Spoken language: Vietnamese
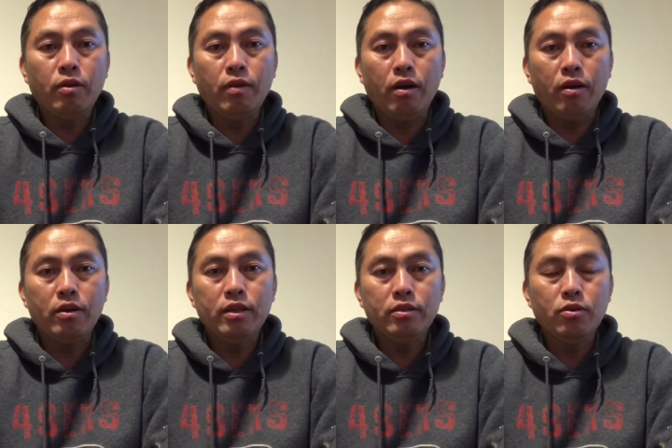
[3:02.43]
đi nó vào là
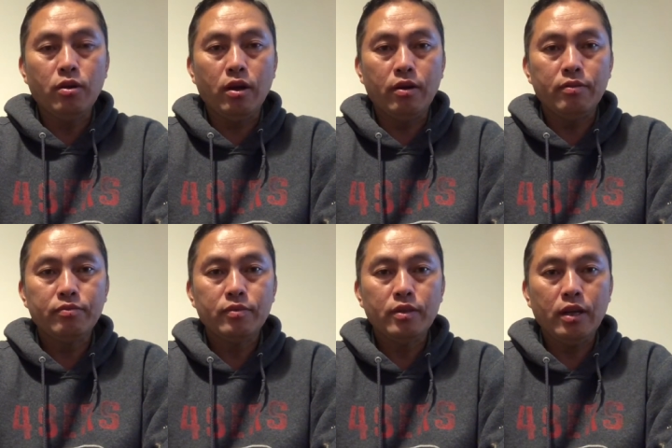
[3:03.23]
cái này tôi nô là
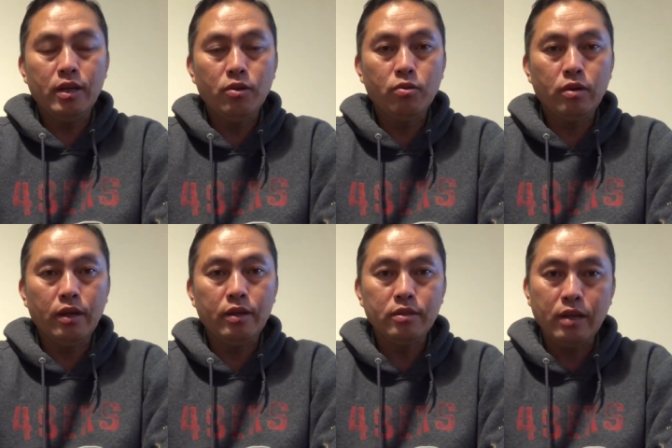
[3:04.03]
cái này nô là
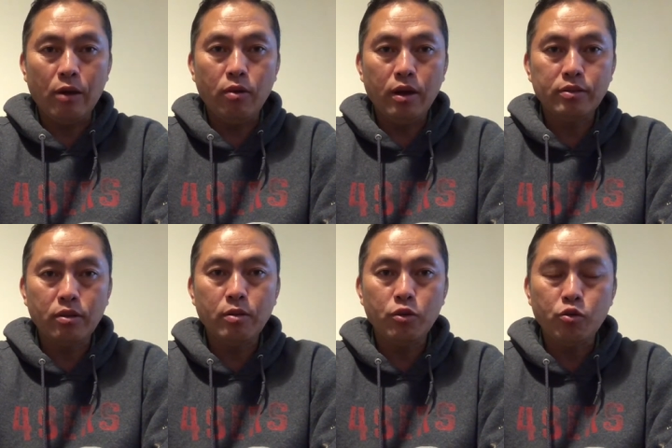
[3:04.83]
cái này tất cả quay cho
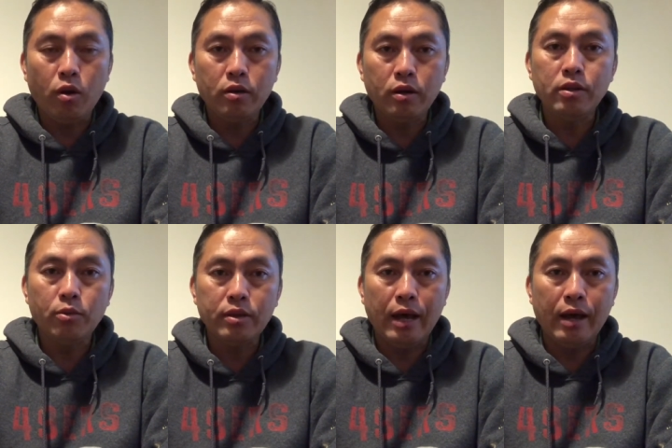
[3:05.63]
cái mất thua nó là do
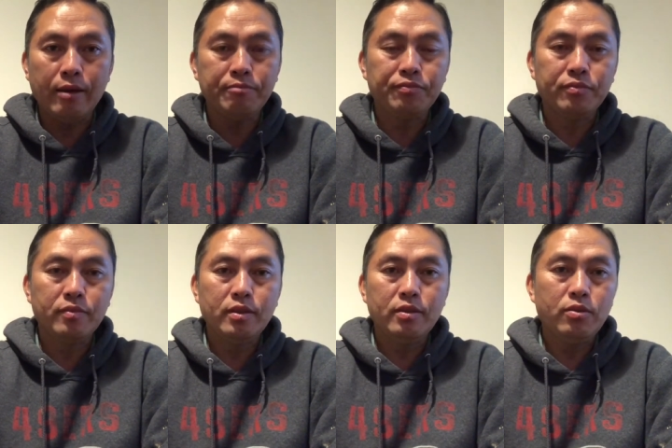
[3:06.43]
bao già
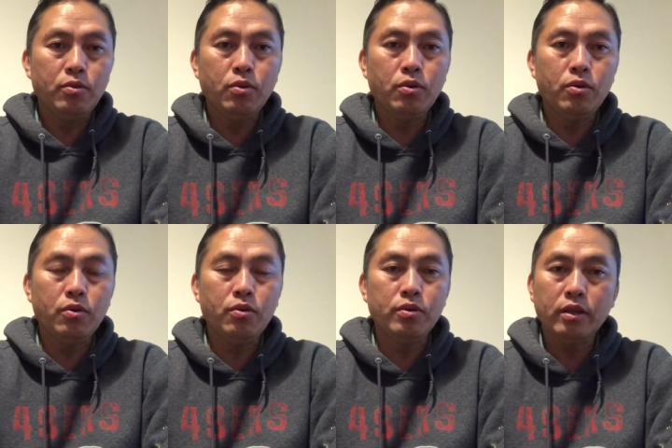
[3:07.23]

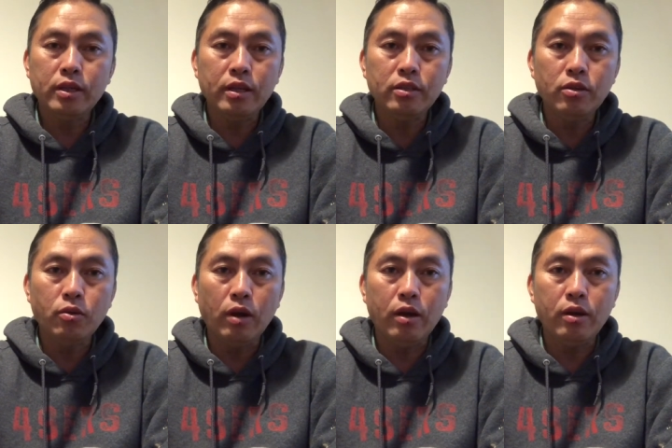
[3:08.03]
ô giờ thì này tôi
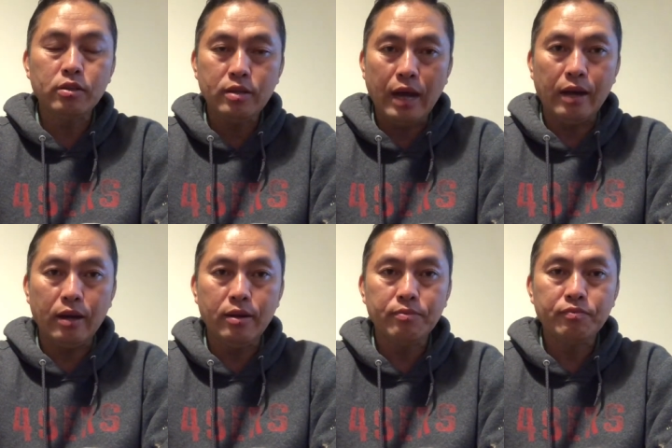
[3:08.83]
nô là tất cả
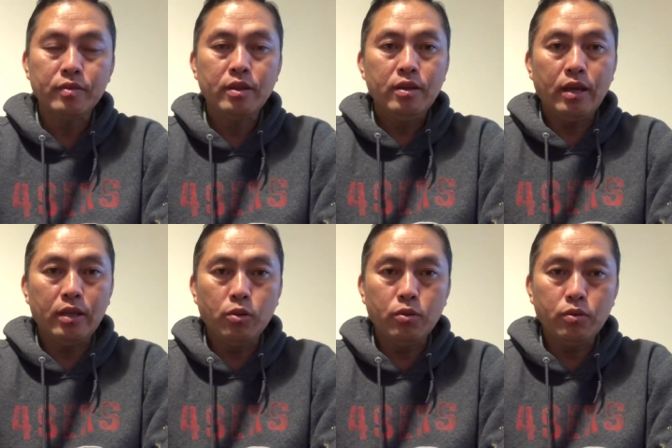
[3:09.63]
là cái
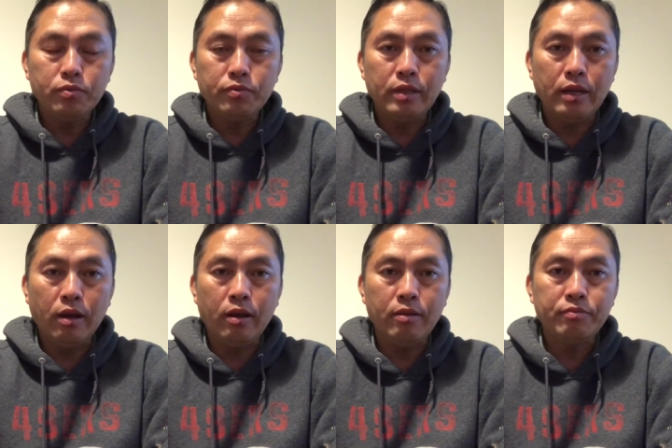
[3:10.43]
tụ nhà
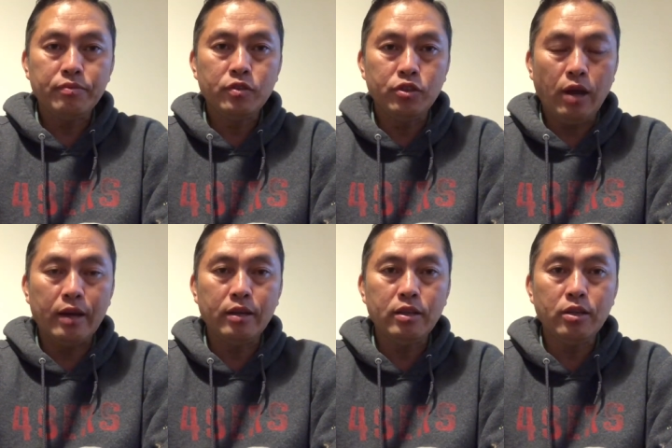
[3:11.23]
nó chữ
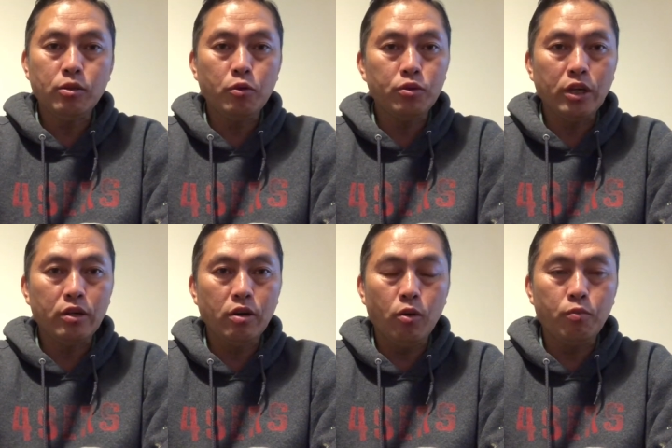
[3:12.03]
á nó chỉ đi tôi mối lúc chế nó
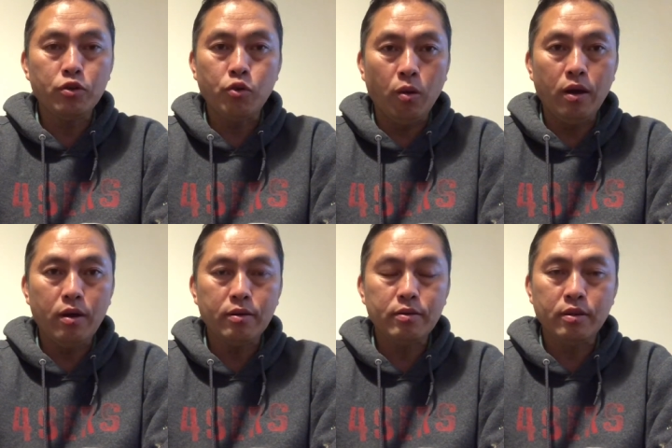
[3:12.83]
lâu mất thua
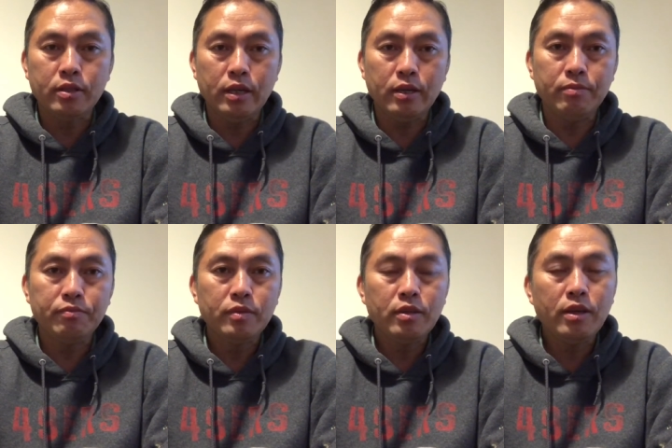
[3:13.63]
nó chỉ
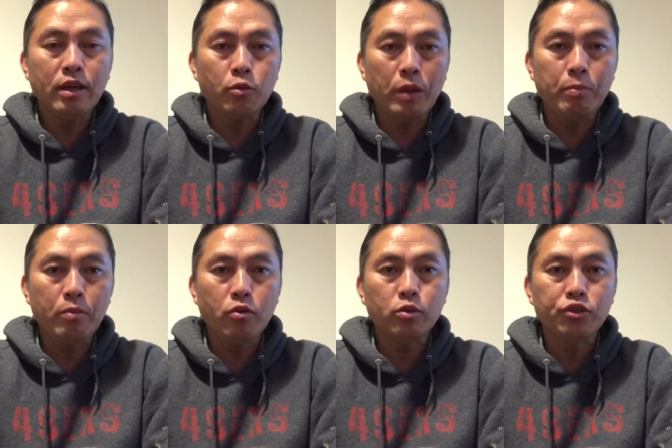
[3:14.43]
khi đó bé bé
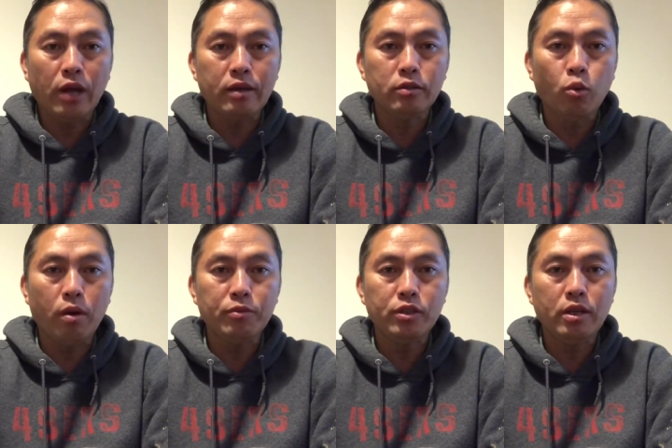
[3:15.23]
mua tụ chữ á nó
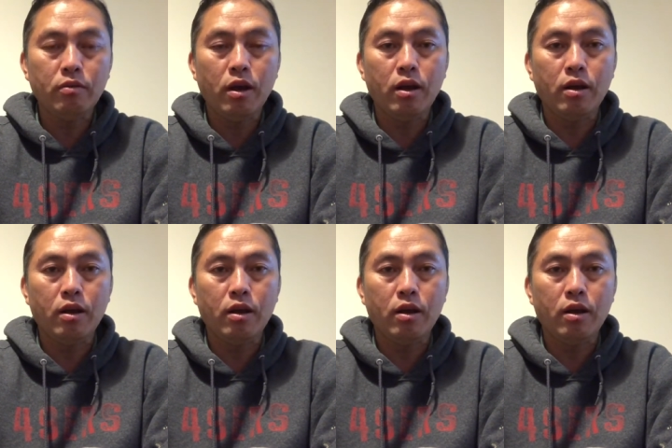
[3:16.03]
đùa gì thế đâu